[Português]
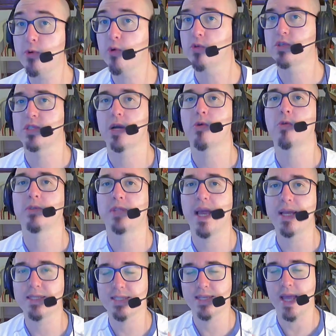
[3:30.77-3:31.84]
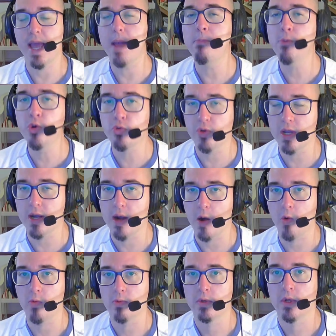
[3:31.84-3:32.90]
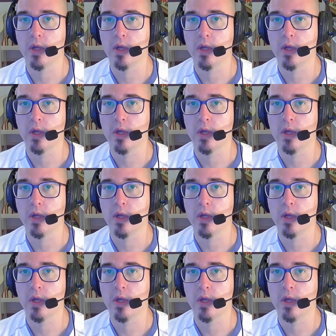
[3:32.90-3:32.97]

quando isso acontece é muito legal.